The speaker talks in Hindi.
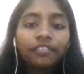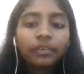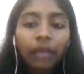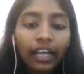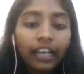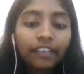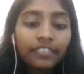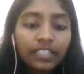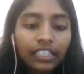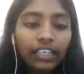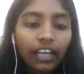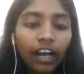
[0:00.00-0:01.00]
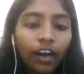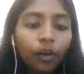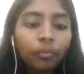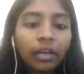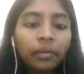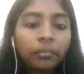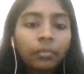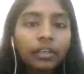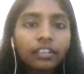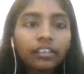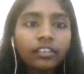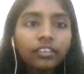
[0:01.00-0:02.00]
मैंने देखा
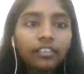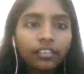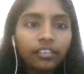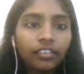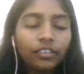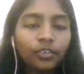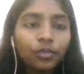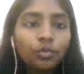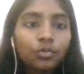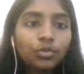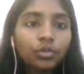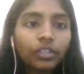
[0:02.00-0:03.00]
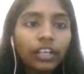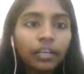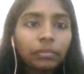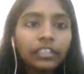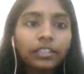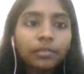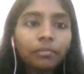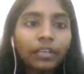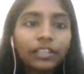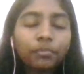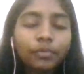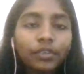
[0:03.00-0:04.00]
है कि किस तरह मेरी वालिदा की अक्सर
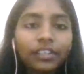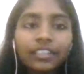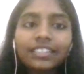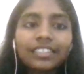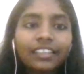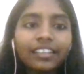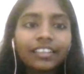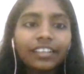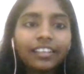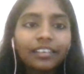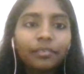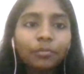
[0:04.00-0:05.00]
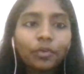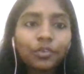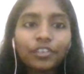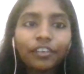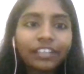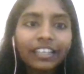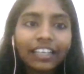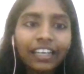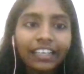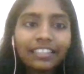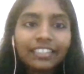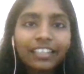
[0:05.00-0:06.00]
रात के वक्त पुलिस के हाथों मारपीट
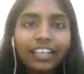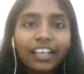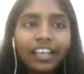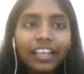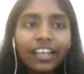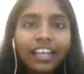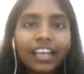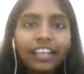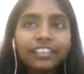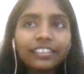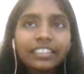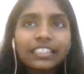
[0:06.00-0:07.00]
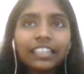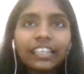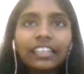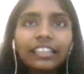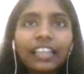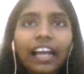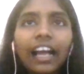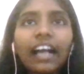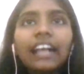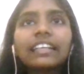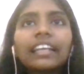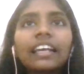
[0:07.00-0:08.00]
होती थी बहुत से लोगों के साथ हम
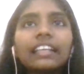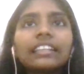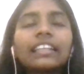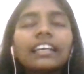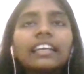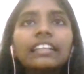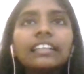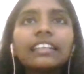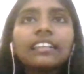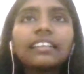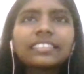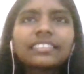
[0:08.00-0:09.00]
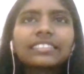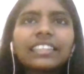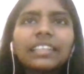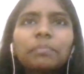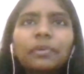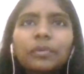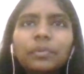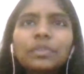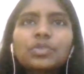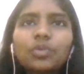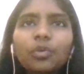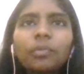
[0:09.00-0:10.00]
बिस्तरी वो भी सिर्फ इसलिए कि
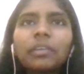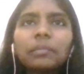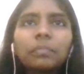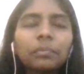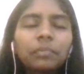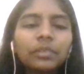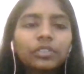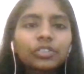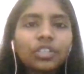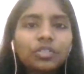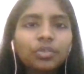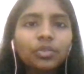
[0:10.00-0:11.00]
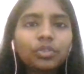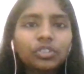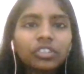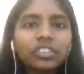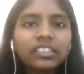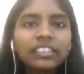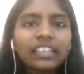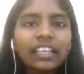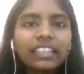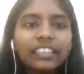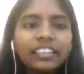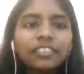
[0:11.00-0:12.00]
आपके बच्चे खाना खा सके मैं
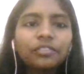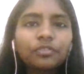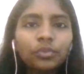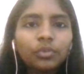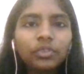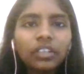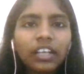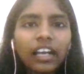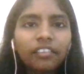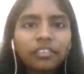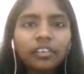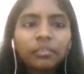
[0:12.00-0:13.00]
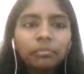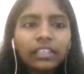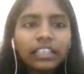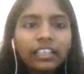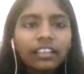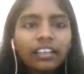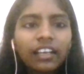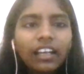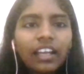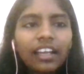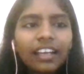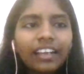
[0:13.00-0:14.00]
सोच भी नहीं सकती कि मैं कभी वो
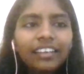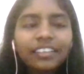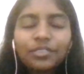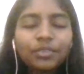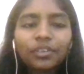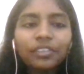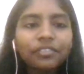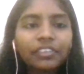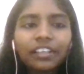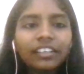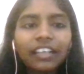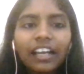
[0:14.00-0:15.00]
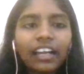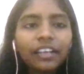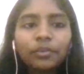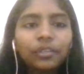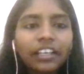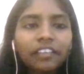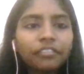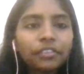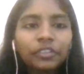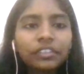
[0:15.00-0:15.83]
सब कुछ कर सकती हूँ जो मेरी माँ ने किया